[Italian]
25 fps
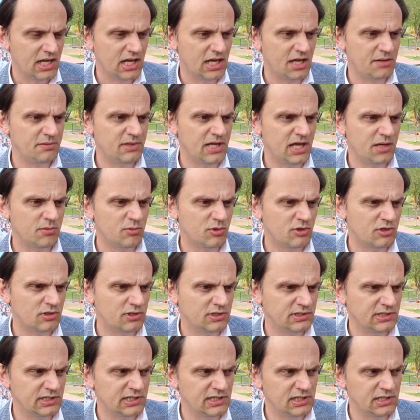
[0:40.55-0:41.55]

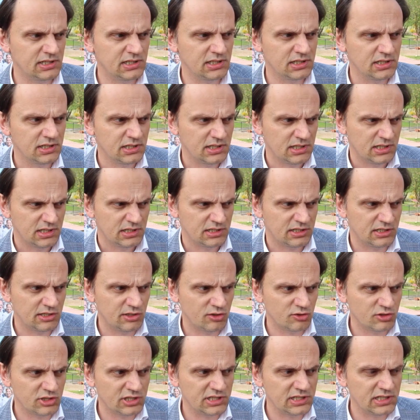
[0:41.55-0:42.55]
abbiamo nel
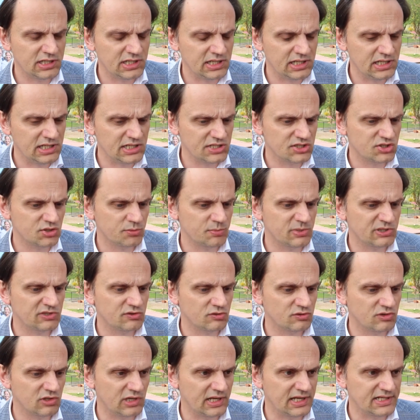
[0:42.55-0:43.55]
rione di Gries,
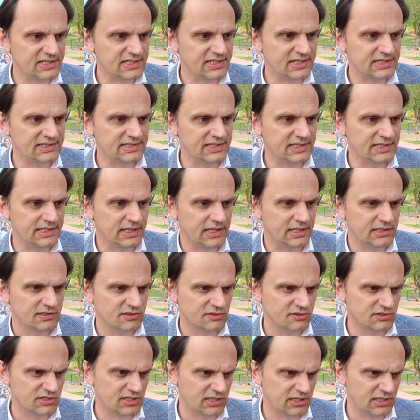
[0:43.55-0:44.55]
soprattutto l'ex cantina
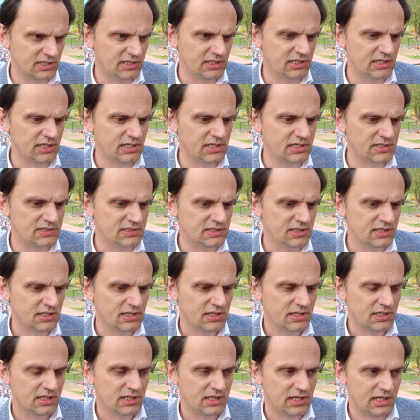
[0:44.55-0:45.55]
sociale di Gries
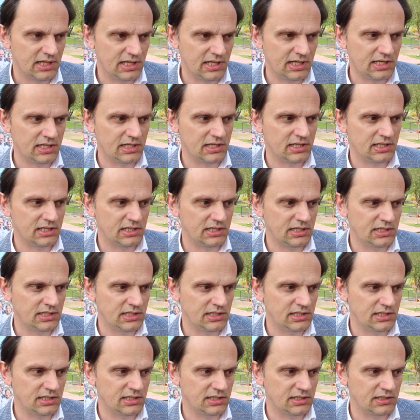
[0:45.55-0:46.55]
e
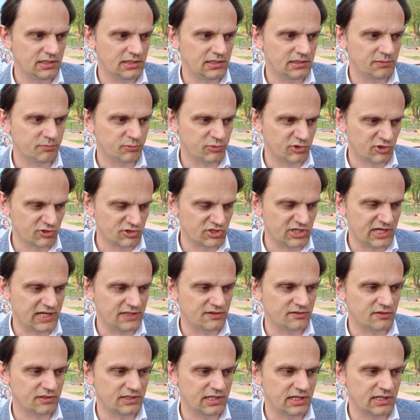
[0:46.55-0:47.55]
il
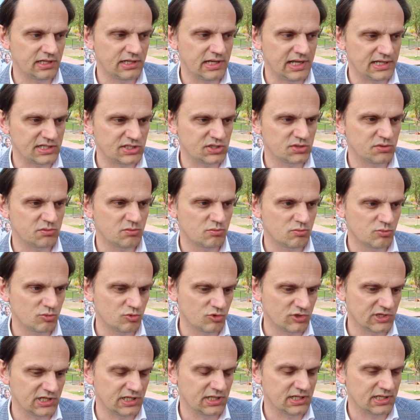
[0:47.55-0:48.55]
progetto dell'ex
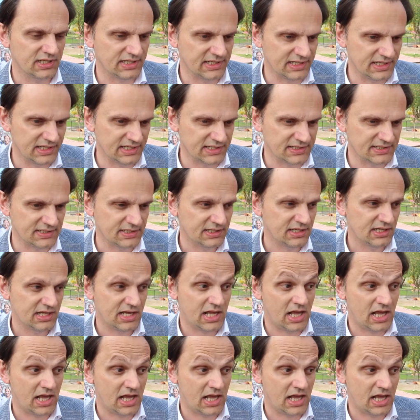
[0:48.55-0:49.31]
Muri Gries.